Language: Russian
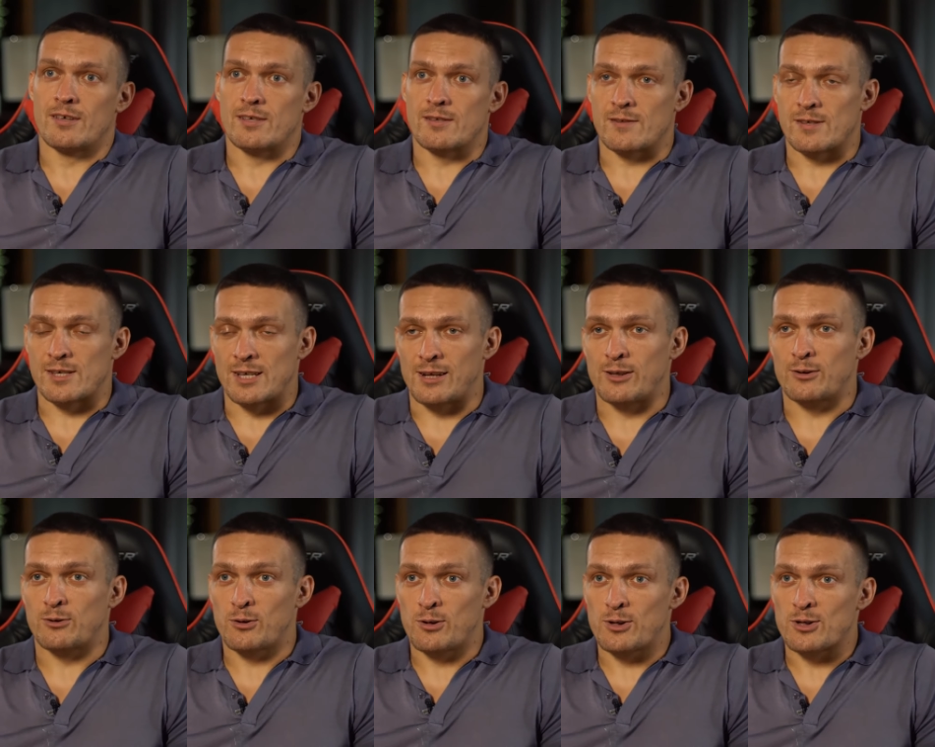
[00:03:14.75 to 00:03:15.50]
с
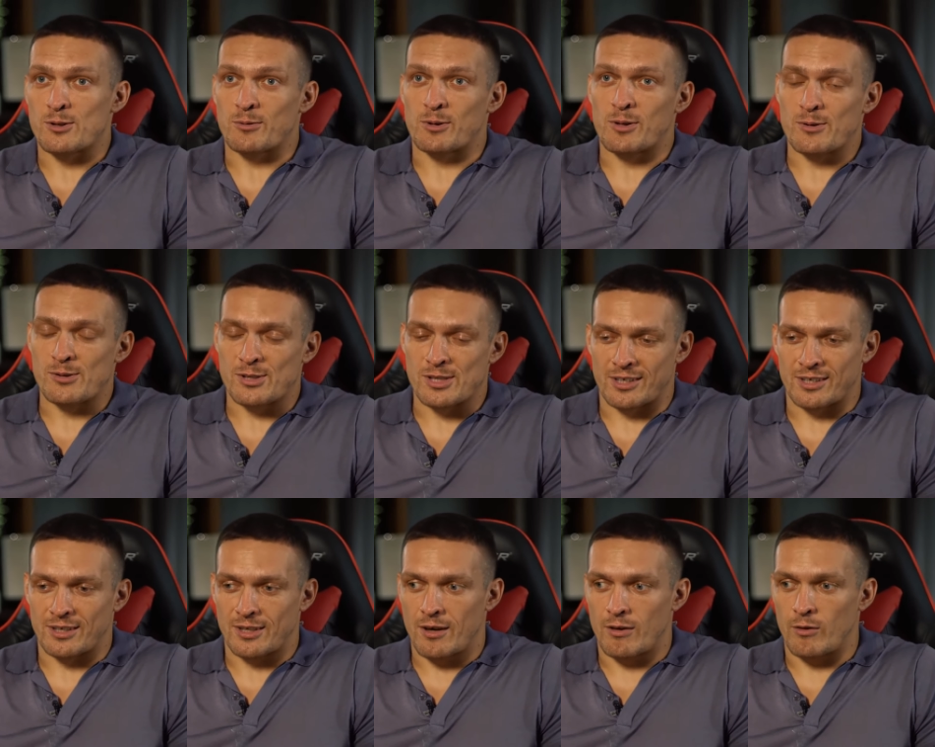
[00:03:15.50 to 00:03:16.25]
Василием Анатольевичем
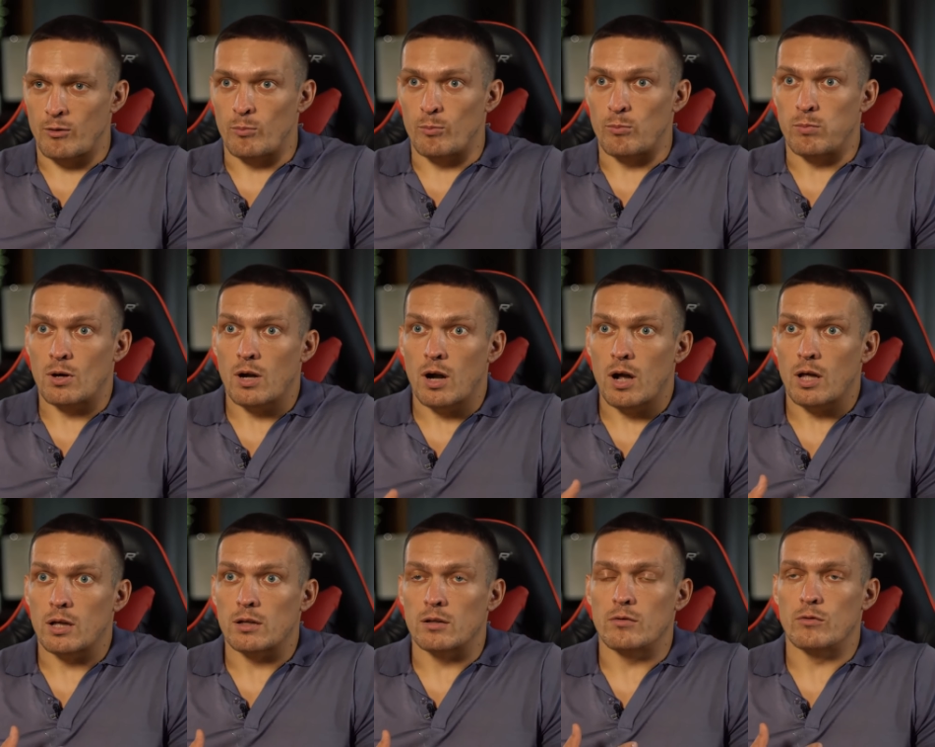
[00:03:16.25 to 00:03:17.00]
Ломаченко, когда я говорю,
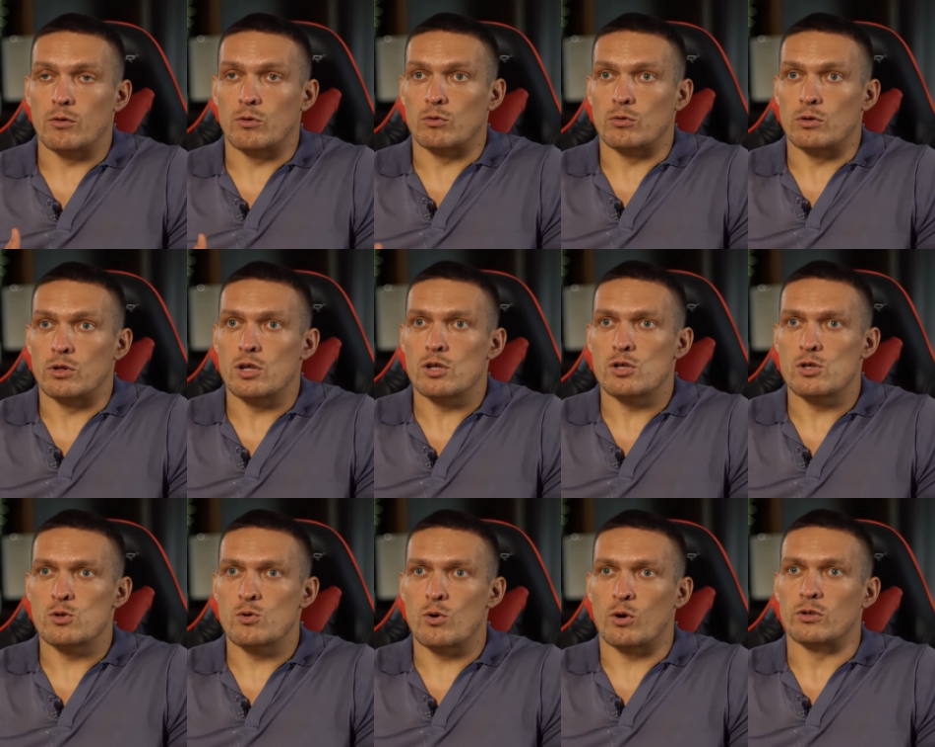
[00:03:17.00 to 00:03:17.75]
брат, говорю,
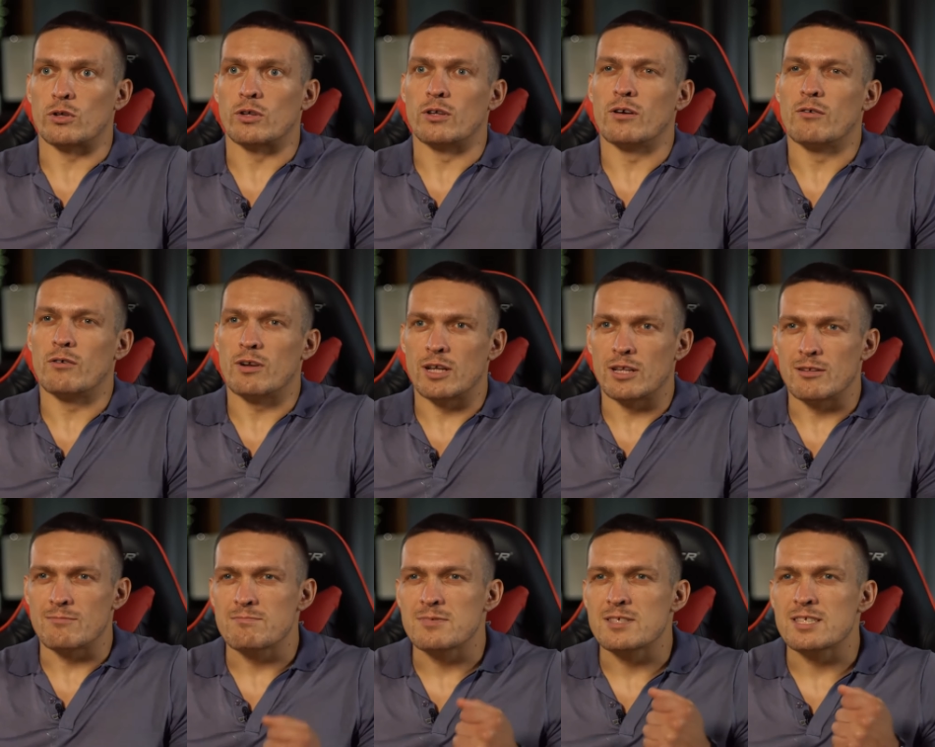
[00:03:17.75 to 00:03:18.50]
трясет. Он
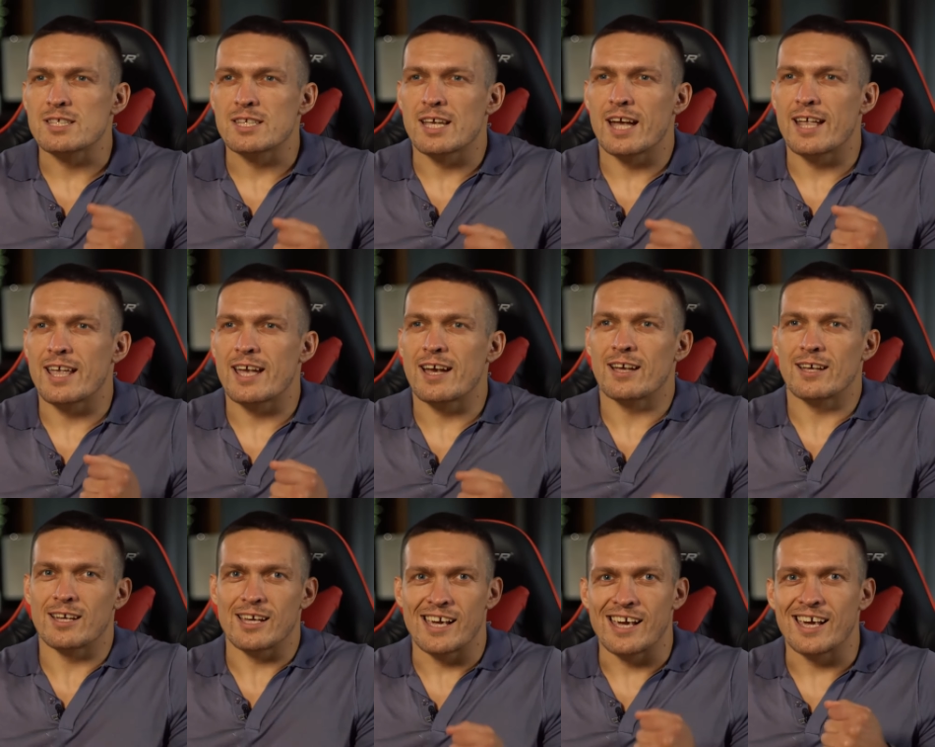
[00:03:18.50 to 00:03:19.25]
говорит,
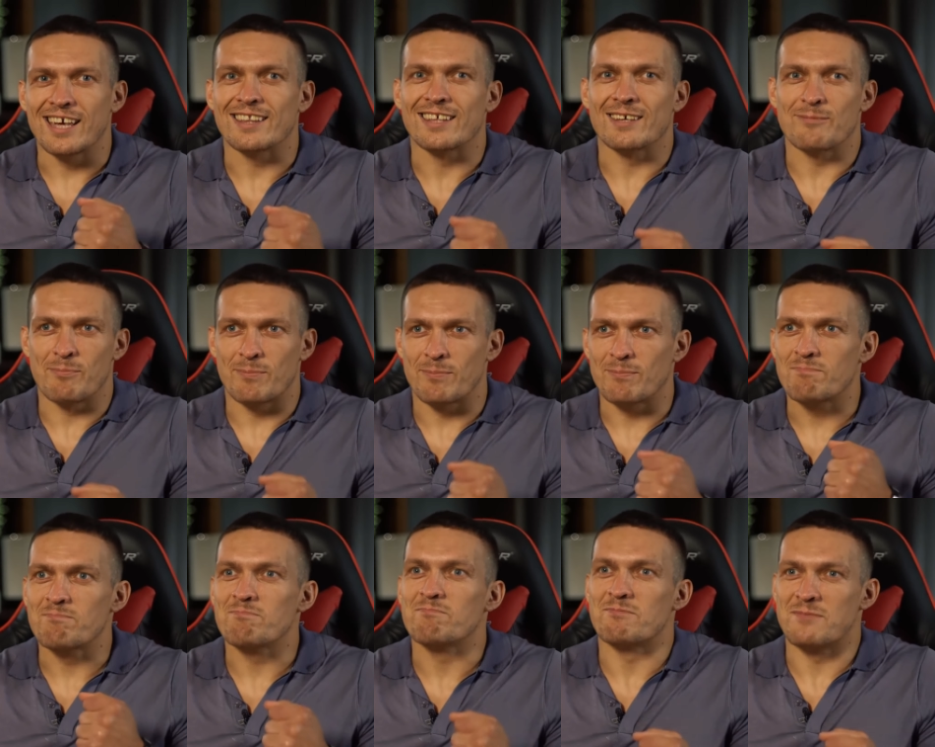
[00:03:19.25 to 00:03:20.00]
Саня, это
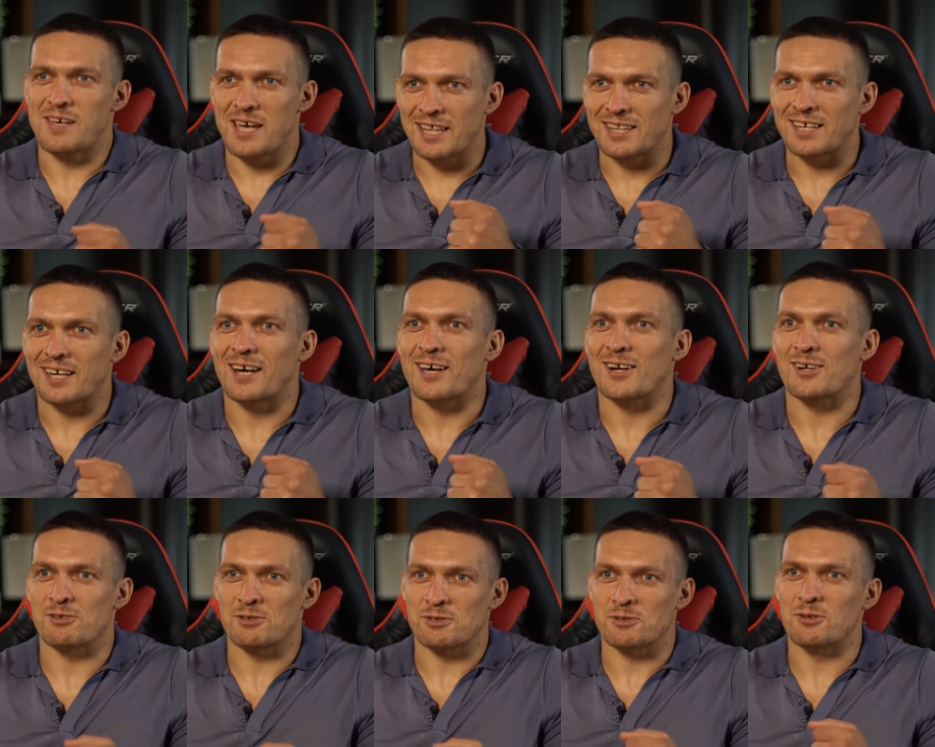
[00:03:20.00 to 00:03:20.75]
это
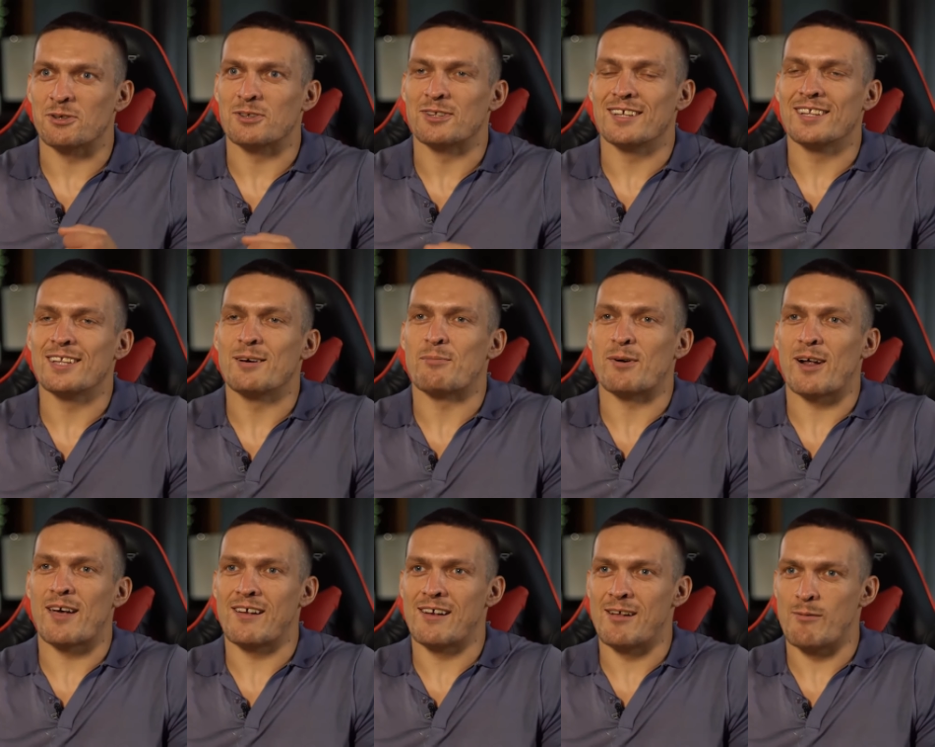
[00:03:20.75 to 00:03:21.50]
хорошо, ты на
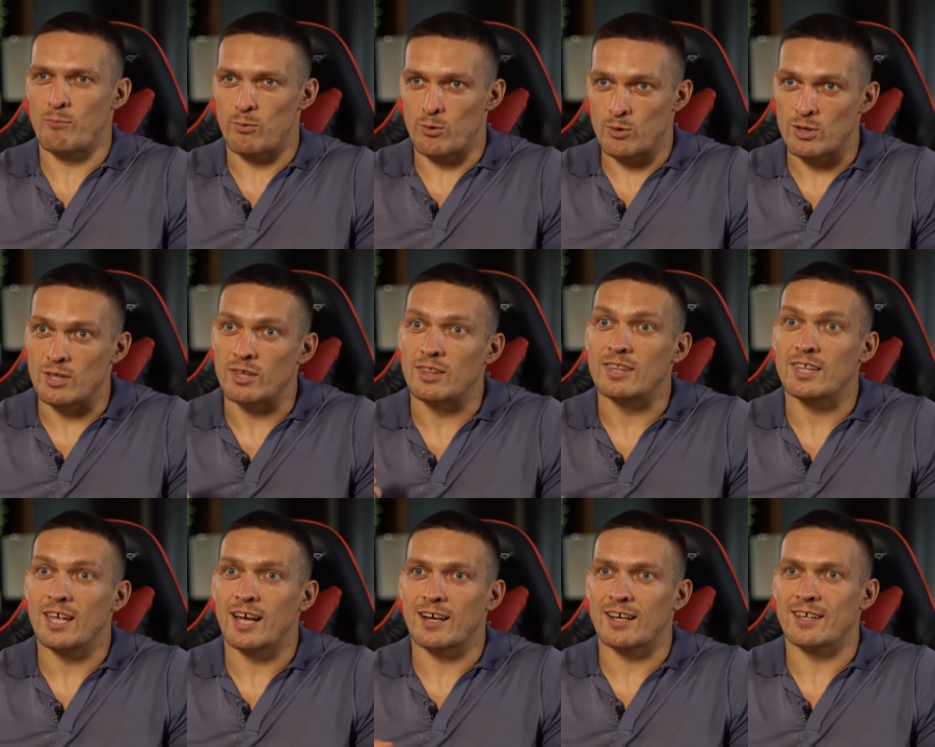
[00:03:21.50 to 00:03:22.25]
правильном пути,
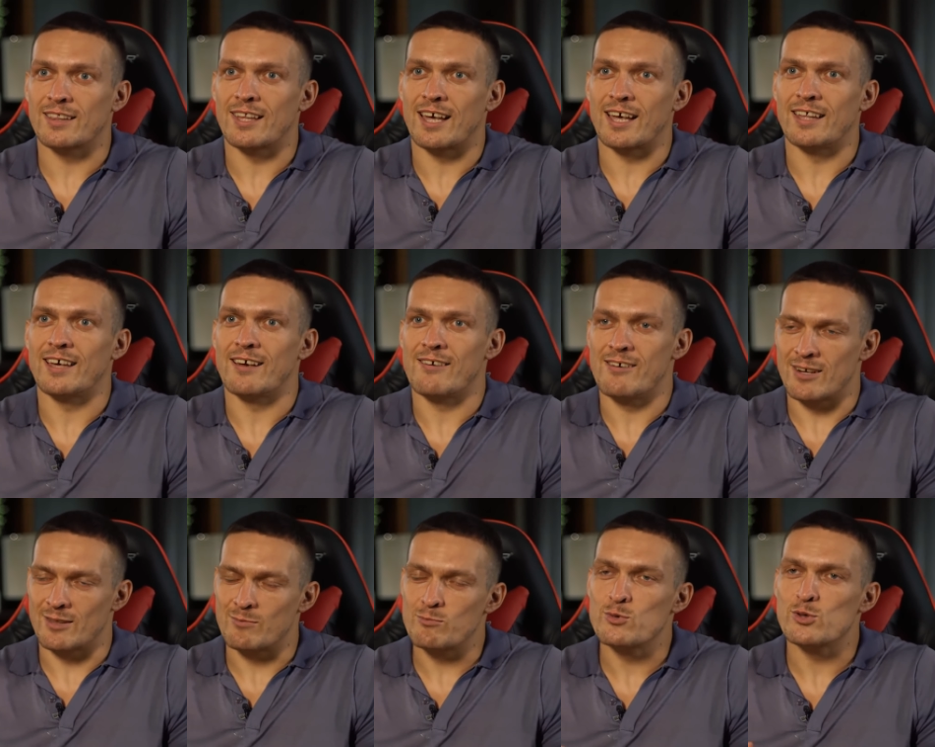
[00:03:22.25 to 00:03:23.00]
так и надо,
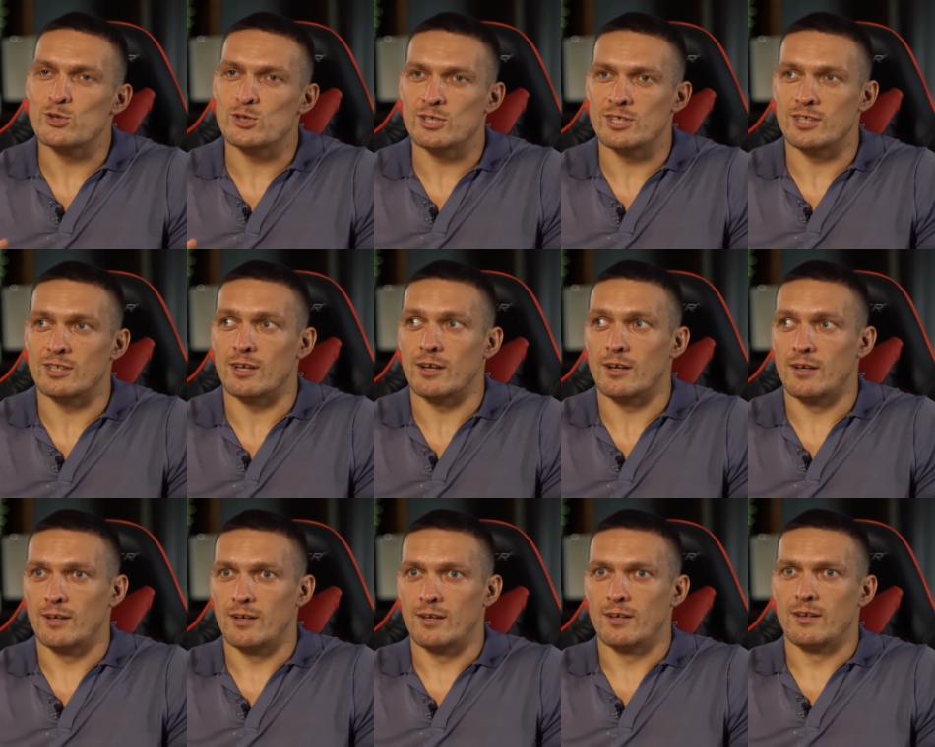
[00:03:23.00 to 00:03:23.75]
говорит,
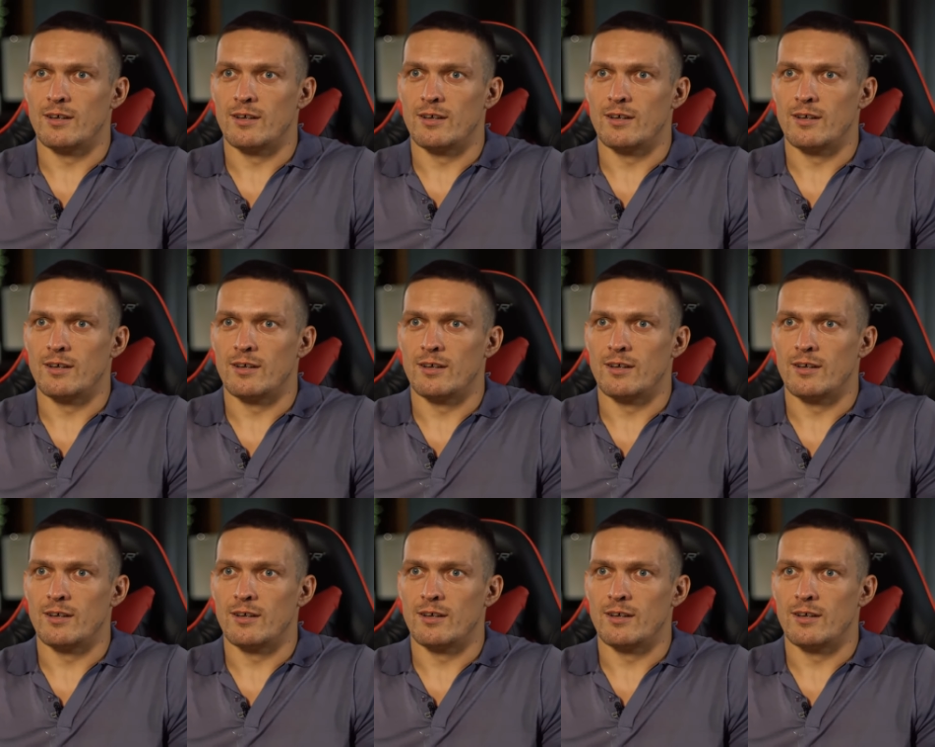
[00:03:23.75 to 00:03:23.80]
мужчина.